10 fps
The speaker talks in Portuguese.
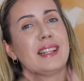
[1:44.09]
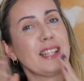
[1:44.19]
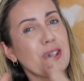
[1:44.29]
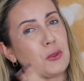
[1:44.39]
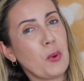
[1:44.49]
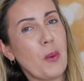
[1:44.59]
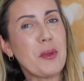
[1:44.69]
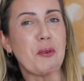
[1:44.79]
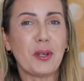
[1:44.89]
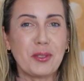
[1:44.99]
Tanto
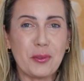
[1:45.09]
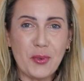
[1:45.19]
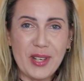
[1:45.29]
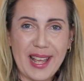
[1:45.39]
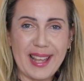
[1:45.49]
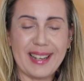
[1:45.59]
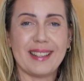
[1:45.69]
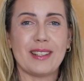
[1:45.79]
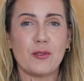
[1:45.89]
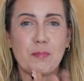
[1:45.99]
homem quanto mulher.
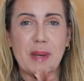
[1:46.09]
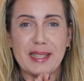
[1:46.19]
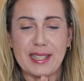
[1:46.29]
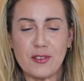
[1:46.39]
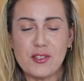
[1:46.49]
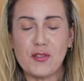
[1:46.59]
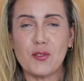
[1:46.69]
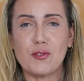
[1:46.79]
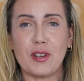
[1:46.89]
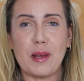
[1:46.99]
O padrão de
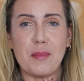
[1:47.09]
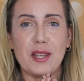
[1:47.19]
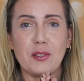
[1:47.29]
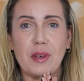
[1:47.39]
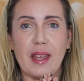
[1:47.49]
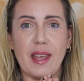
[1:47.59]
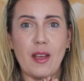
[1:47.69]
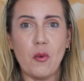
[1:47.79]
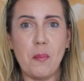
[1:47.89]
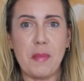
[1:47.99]
funcionamento
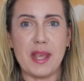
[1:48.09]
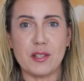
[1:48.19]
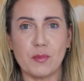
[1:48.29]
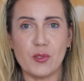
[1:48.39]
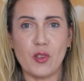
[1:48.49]
é o mesmo,